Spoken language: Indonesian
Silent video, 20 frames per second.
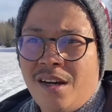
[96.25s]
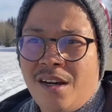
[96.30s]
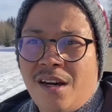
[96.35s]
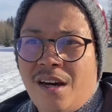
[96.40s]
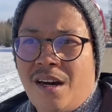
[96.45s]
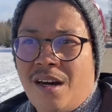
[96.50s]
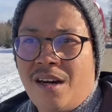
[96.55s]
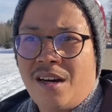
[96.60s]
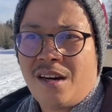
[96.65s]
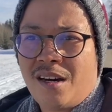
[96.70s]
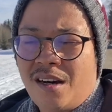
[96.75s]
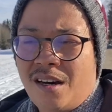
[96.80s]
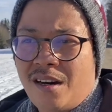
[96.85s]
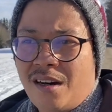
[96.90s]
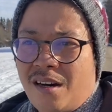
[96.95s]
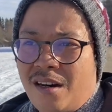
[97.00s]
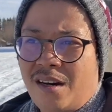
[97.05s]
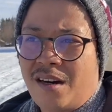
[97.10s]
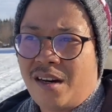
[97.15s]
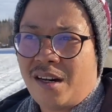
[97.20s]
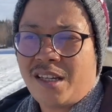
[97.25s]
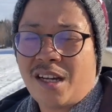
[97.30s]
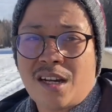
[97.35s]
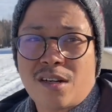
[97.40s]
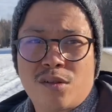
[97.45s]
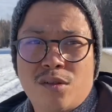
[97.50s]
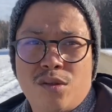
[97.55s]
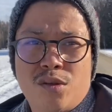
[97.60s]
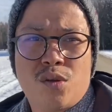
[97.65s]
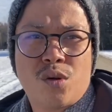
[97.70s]
uh, yang
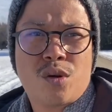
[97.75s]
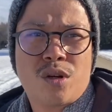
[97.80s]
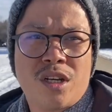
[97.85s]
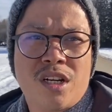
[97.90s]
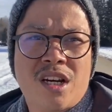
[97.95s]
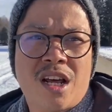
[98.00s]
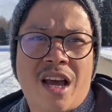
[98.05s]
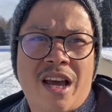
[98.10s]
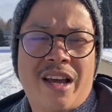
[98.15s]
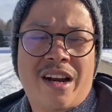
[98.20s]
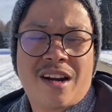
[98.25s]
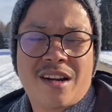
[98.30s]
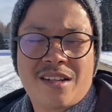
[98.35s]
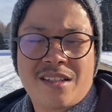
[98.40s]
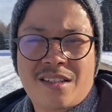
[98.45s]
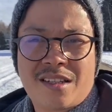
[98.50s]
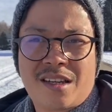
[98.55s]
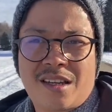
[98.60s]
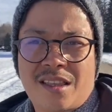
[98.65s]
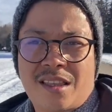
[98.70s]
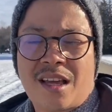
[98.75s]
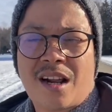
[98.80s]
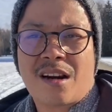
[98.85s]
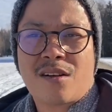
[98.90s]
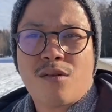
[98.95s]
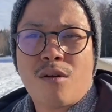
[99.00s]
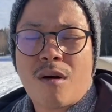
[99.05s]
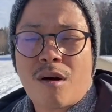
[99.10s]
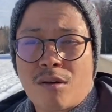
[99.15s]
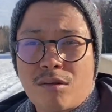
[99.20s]
nunjukin daerah di
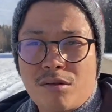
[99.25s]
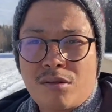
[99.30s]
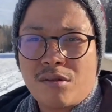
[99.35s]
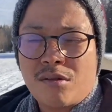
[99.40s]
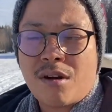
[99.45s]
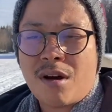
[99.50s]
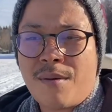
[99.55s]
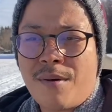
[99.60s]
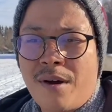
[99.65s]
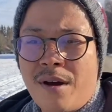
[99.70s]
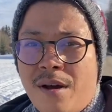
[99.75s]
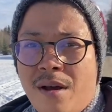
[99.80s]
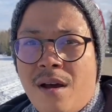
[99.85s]
sekitarku aku juga